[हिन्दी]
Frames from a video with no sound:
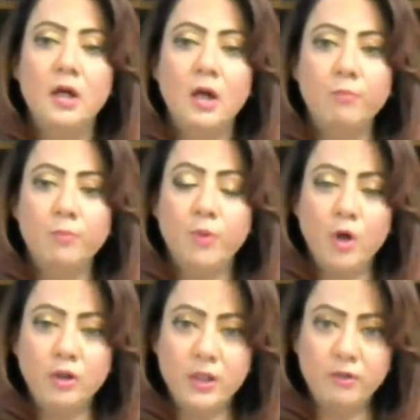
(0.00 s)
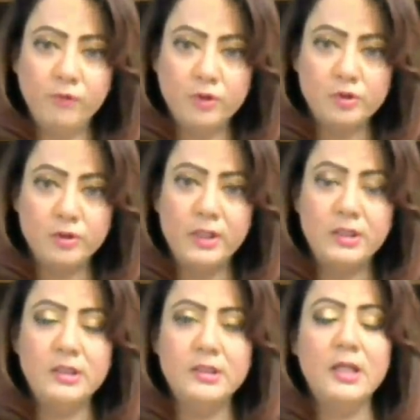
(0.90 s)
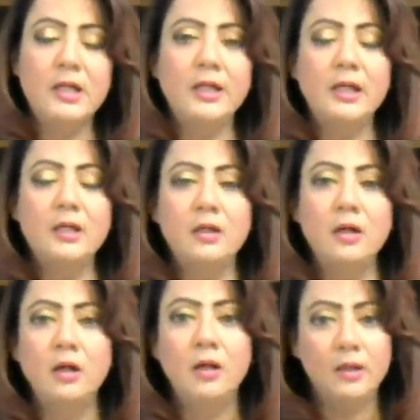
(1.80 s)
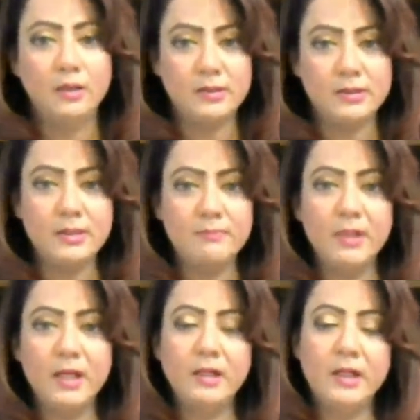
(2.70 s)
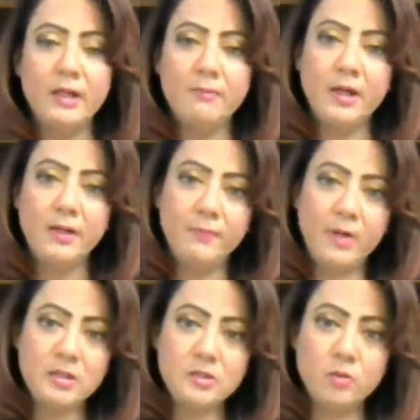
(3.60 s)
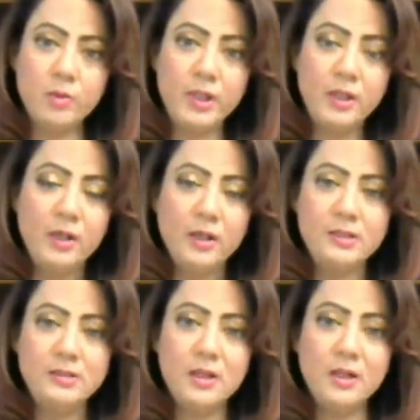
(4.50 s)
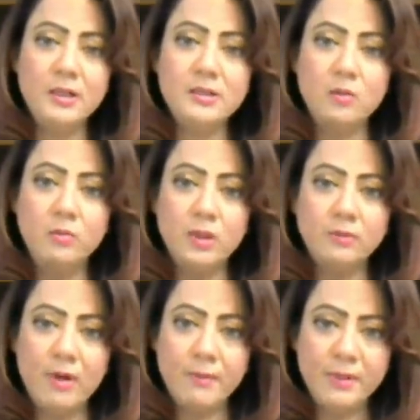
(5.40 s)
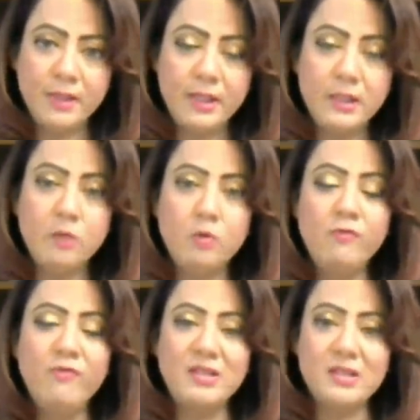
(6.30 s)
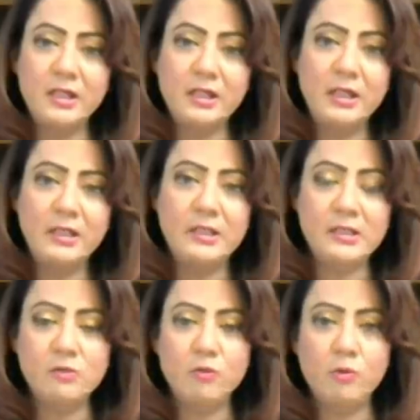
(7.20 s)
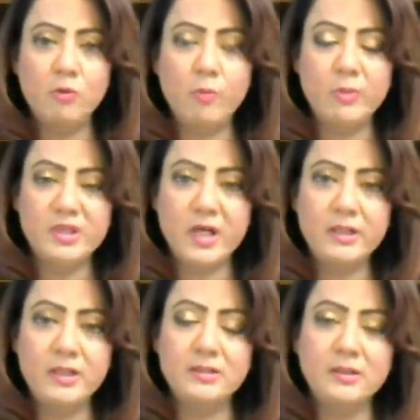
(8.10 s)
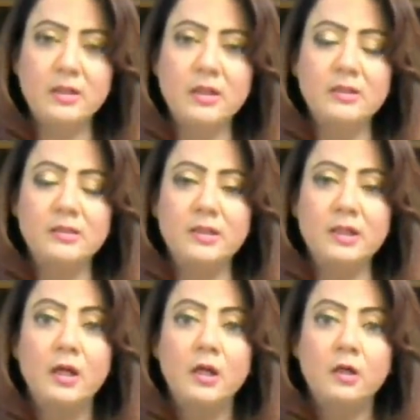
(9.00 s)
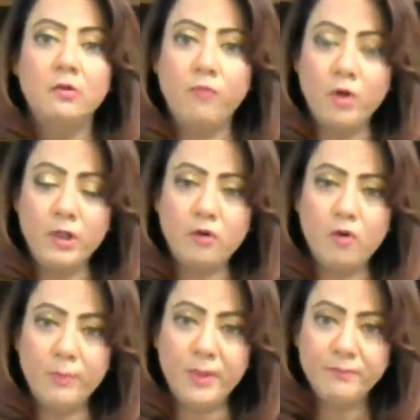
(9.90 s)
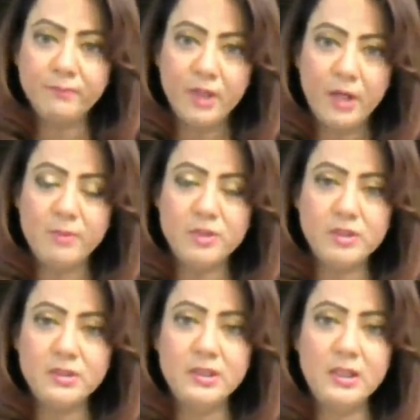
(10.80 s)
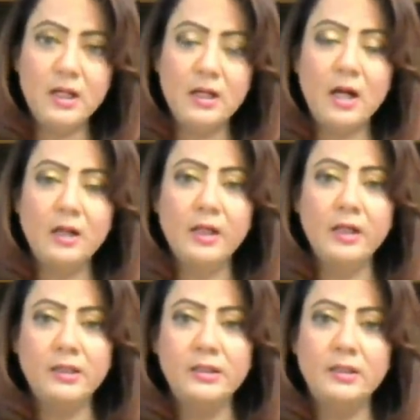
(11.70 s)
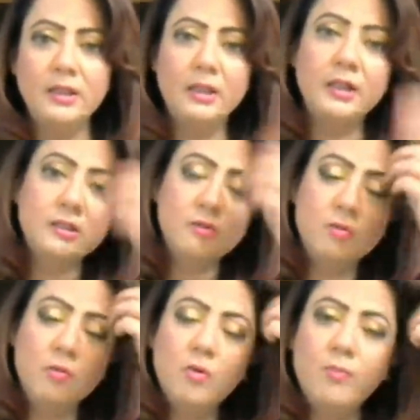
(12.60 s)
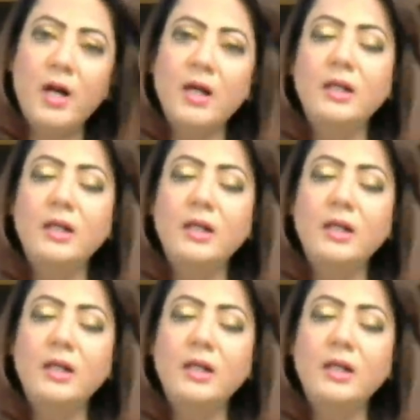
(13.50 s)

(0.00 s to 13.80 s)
अब बहुत अनफॉर्चुनेट चीज़ है लेकिन जैसे हम देख रहे हैं कि हमारे पास कोई इस तरह की सहूलत वहाँ पे नहीं थी कोई फैसिलिटी नहीं थी जिससे उन लोगों को बचाया जा सकता है जिससे फौरी तौर पे इमरजेंसी लगा के किसी तरीके से उन लोगों को बाहर